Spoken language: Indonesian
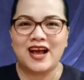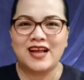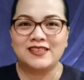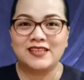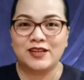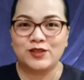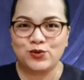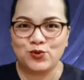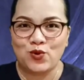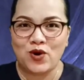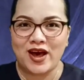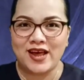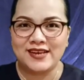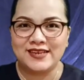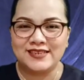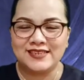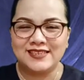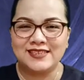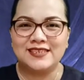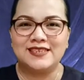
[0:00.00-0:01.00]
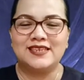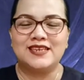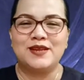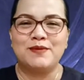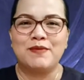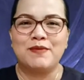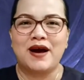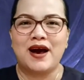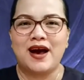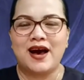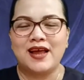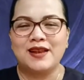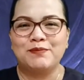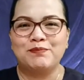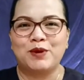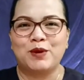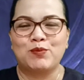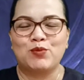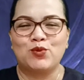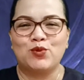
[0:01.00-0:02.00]
kata Tuhan sejadi bahan
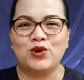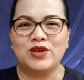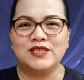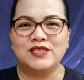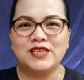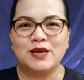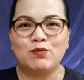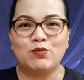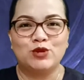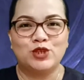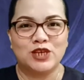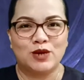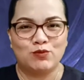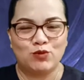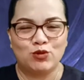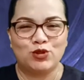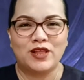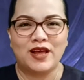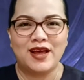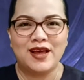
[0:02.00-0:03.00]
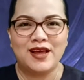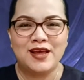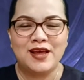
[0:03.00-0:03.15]
perpulungan jabu-jabuta.